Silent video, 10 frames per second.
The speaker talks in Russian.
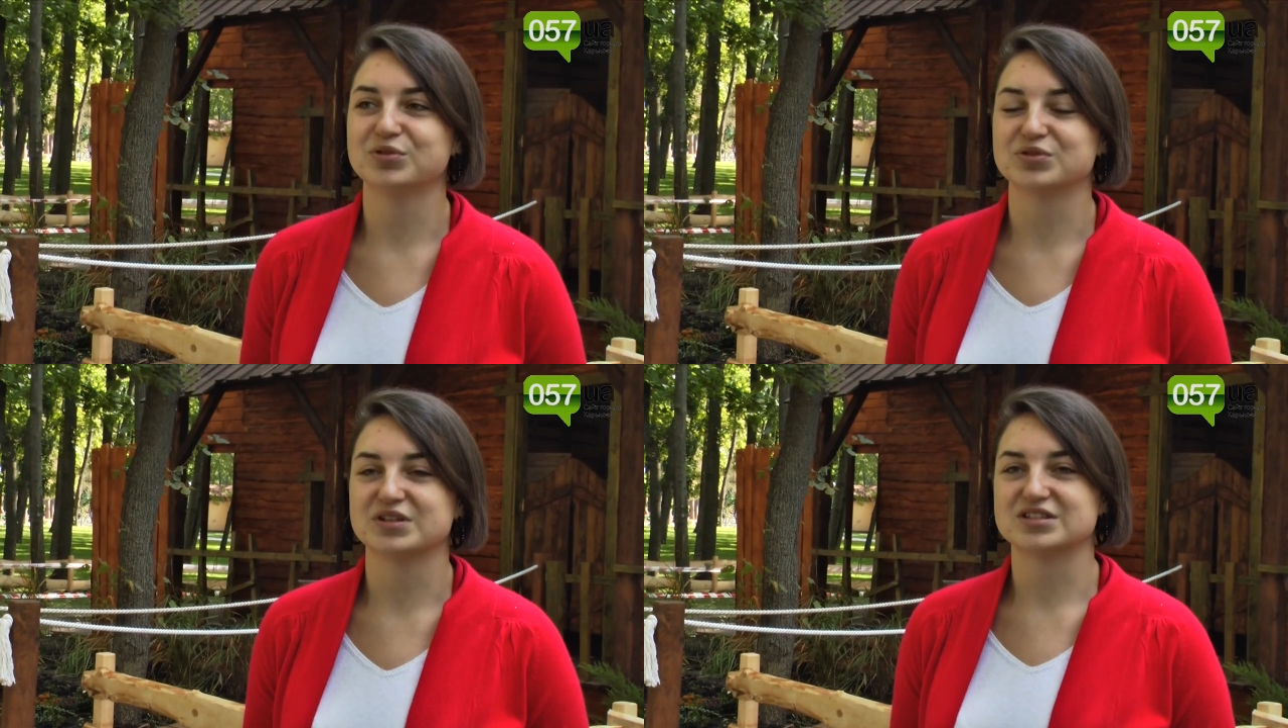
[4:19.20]

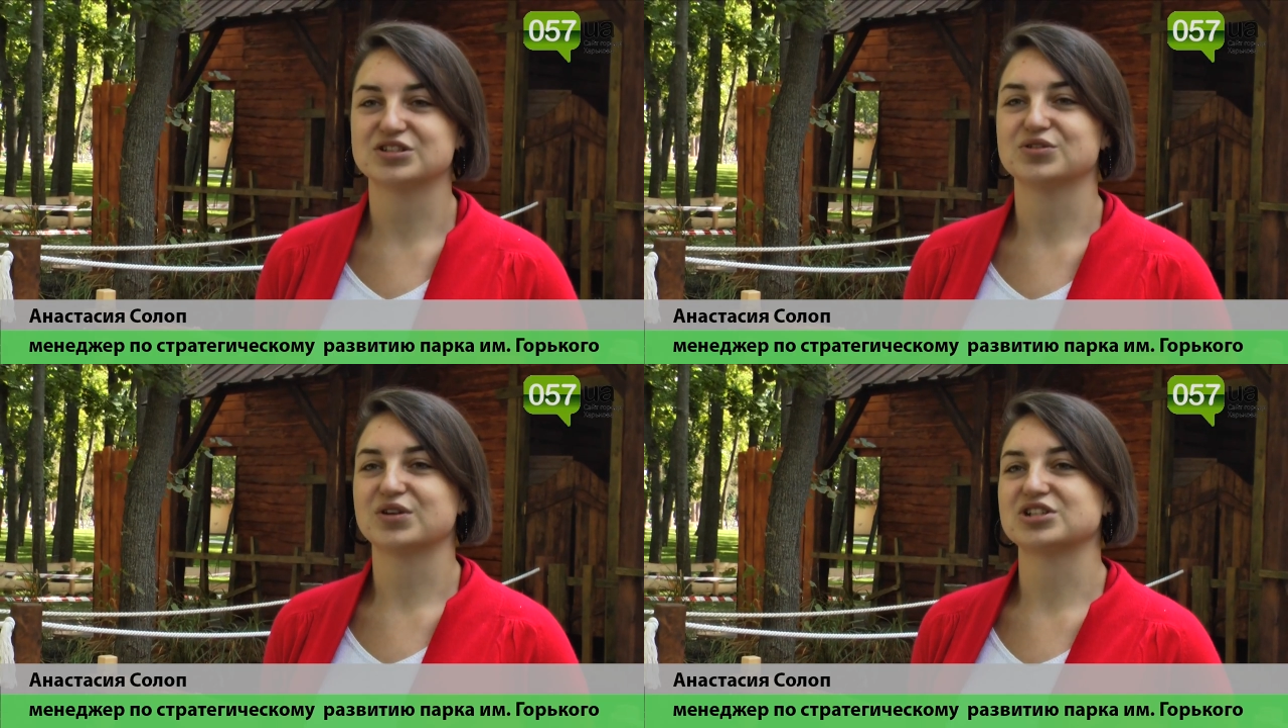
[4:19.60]
Будет у нас
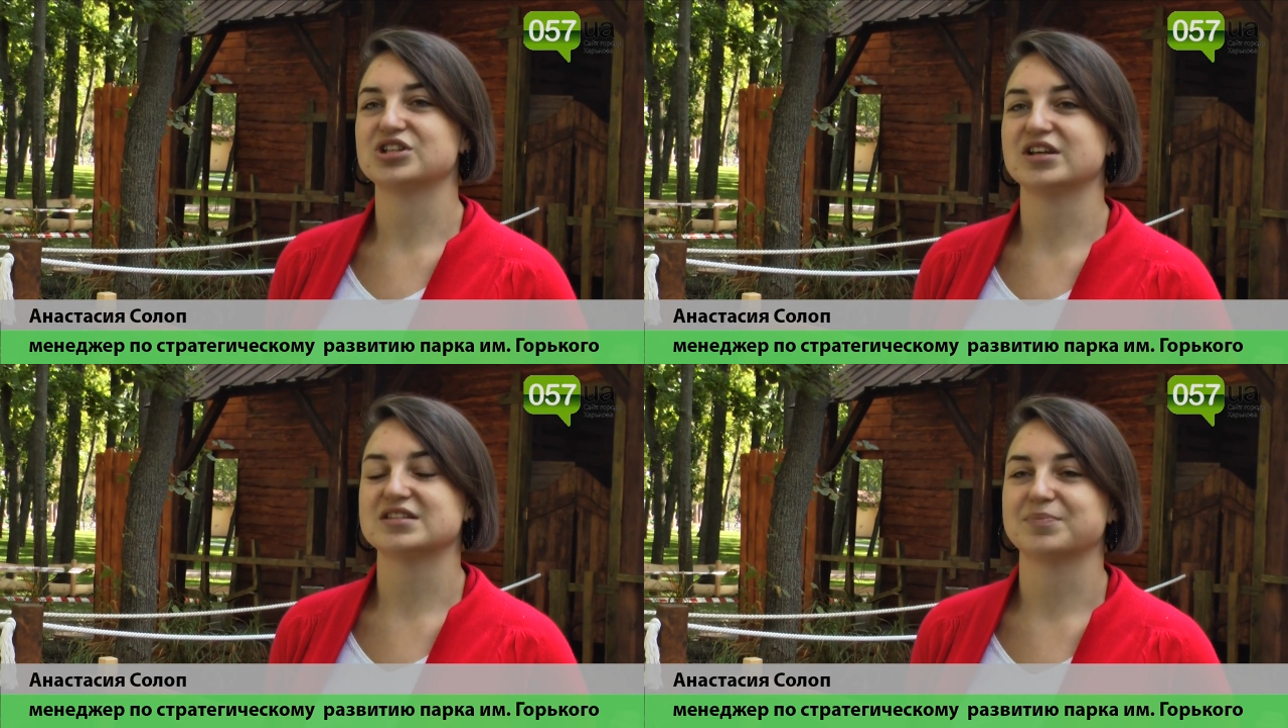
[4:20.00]
еще
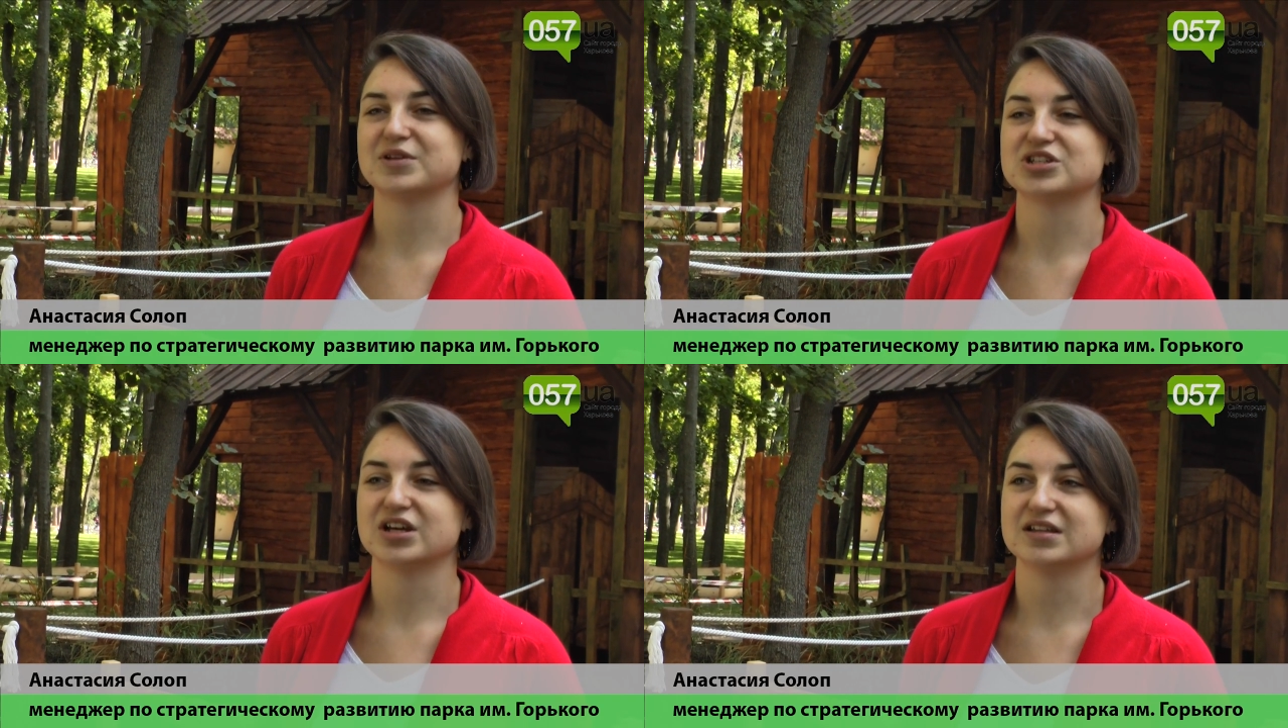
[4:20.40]
расширяться
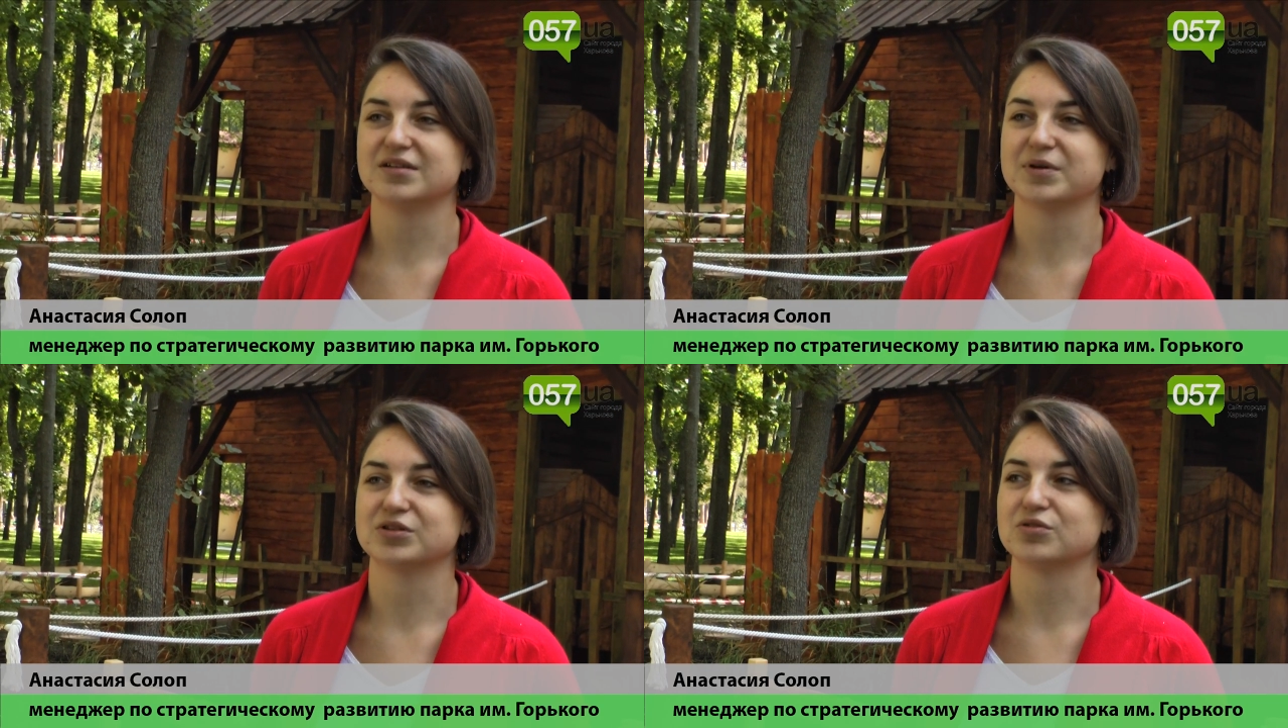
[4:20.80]

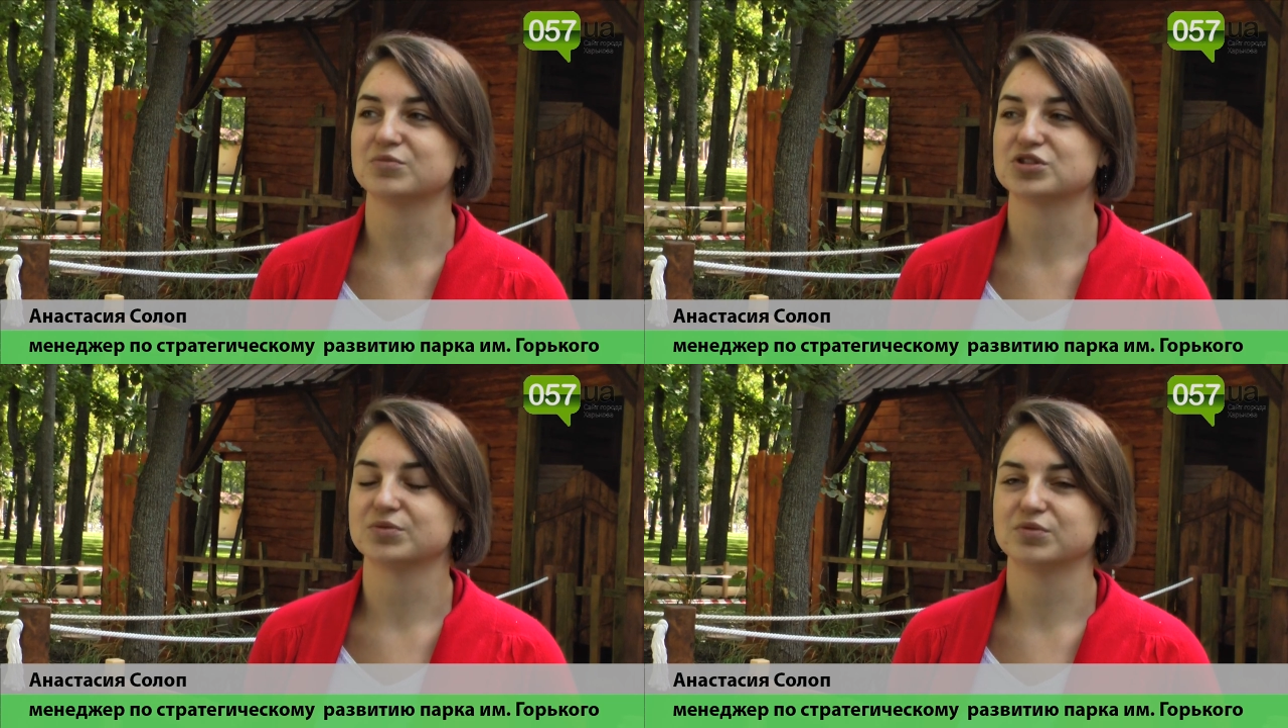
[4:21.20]
площадка, по которой
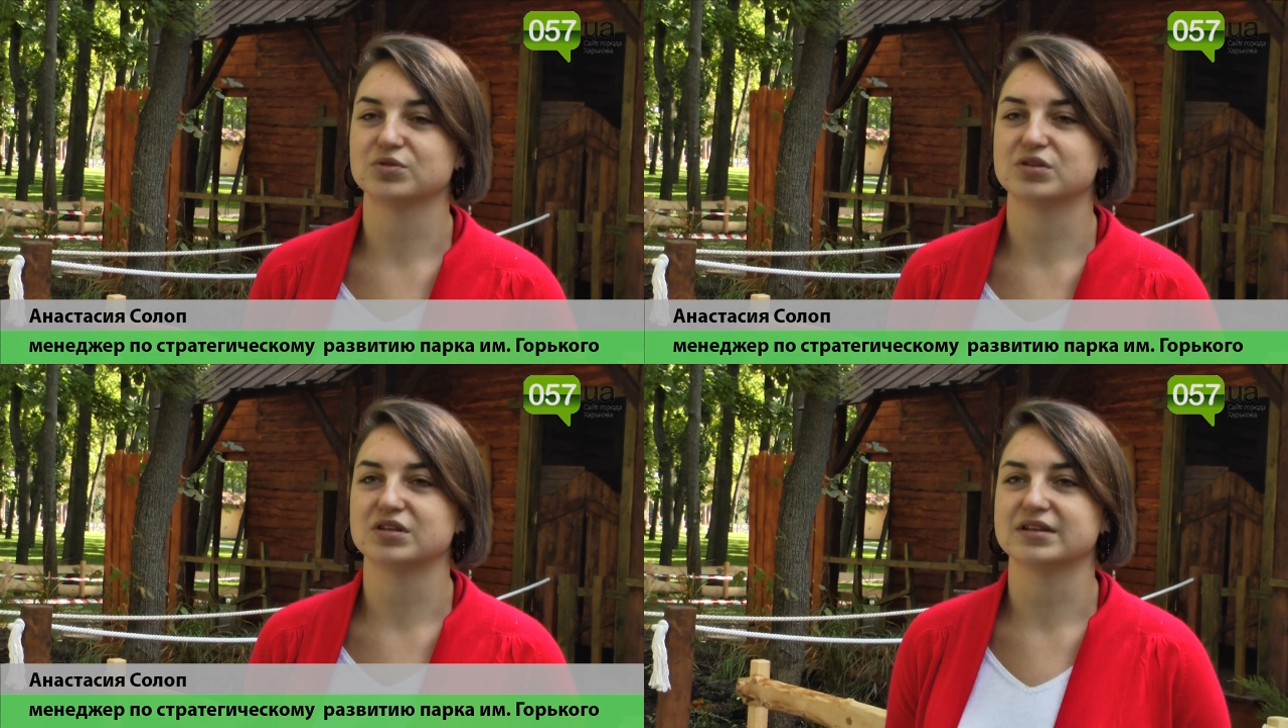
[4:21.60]
можно
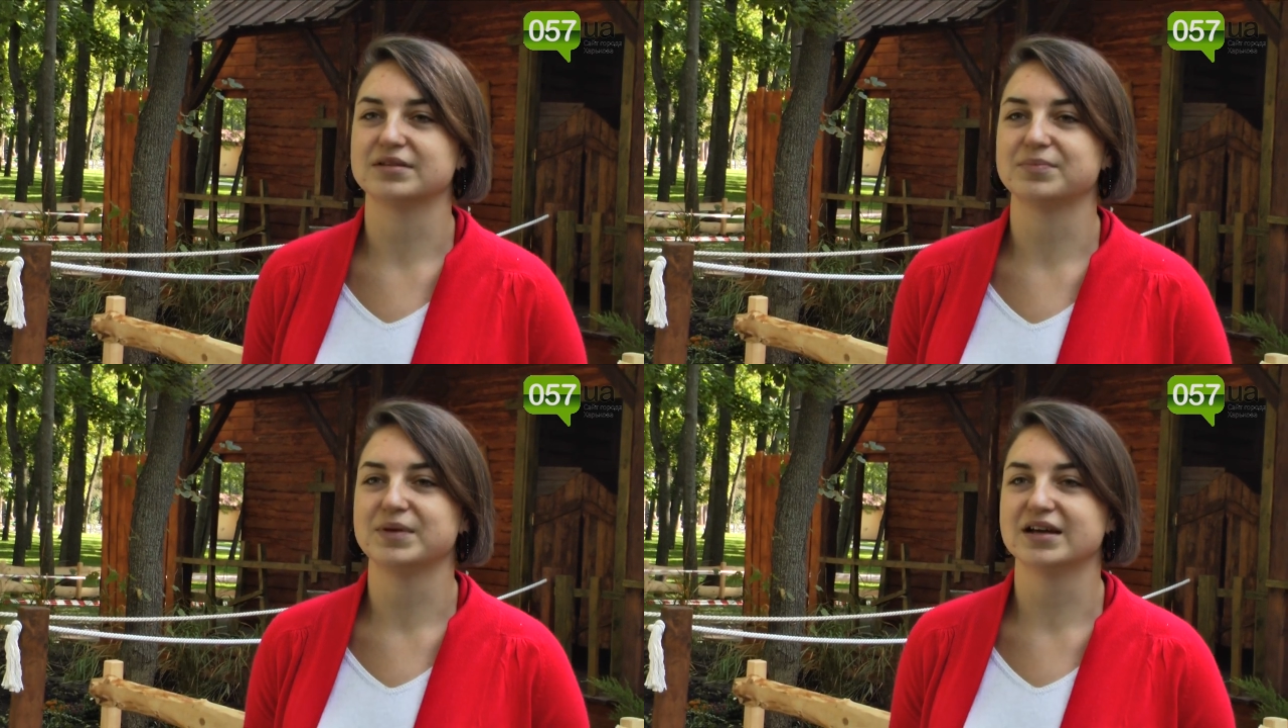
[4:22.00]
будет
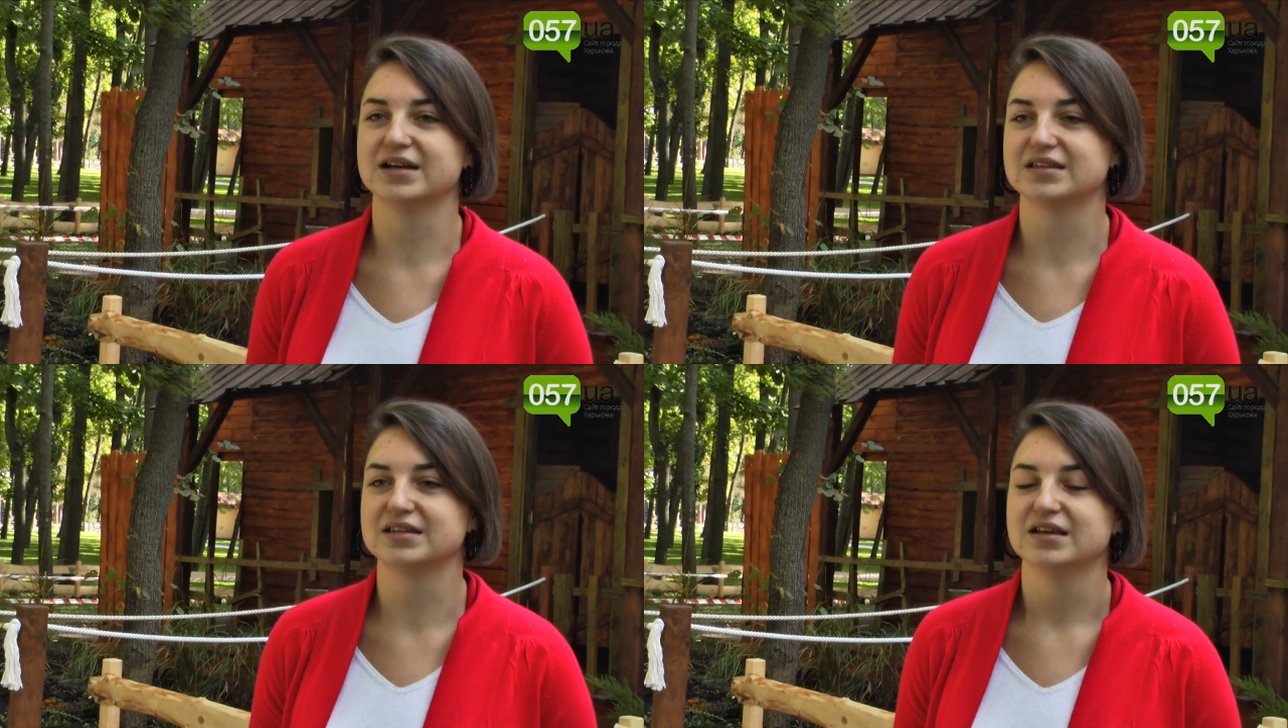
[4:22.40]
э,
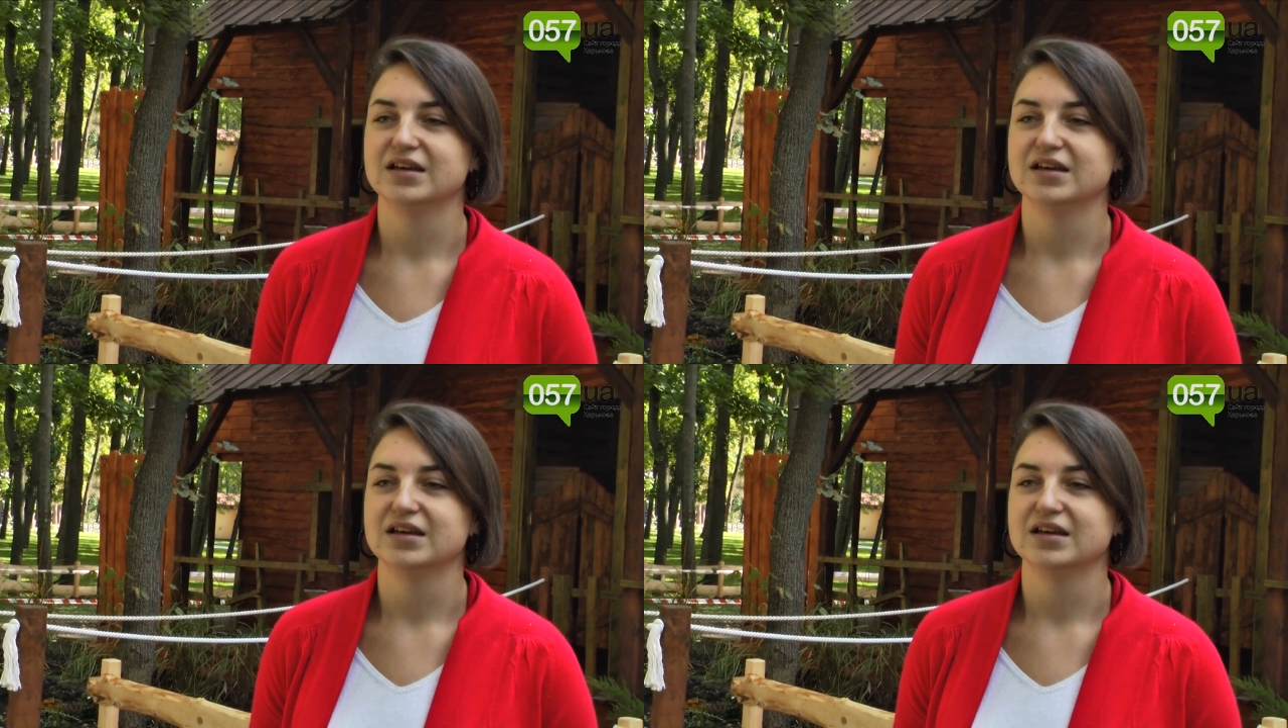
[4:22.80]
бегать.